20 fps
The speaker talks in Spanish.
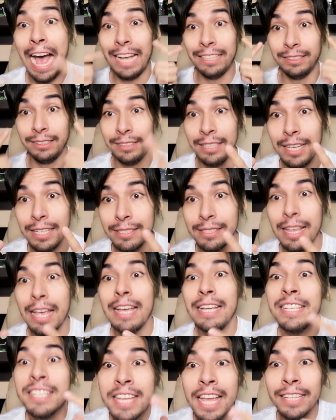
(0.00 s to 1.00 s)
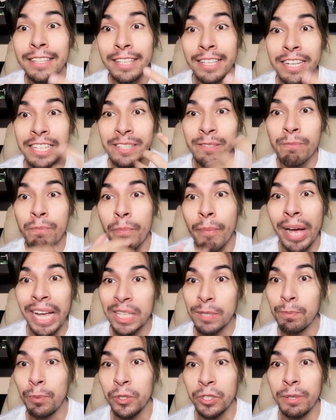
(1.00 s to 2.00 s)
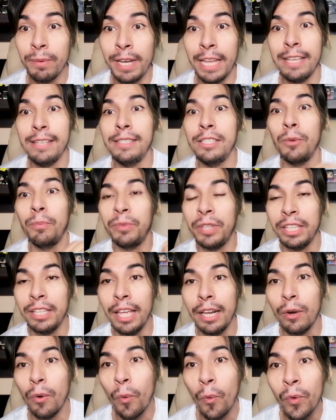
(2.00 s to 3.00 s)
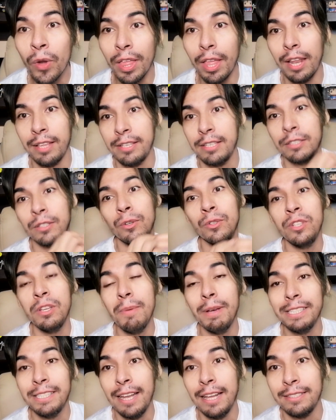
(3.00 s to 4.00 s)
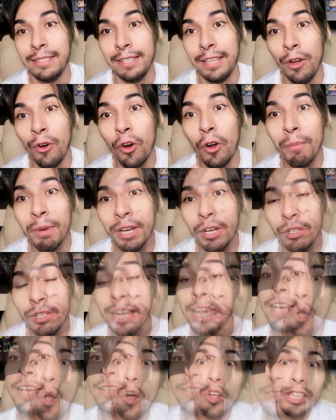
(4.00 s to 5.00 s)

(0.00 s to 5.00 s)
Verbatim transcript: Así es, ya tienes más posibilidades de obtener una de las exclusivas de la San Diego Comic Con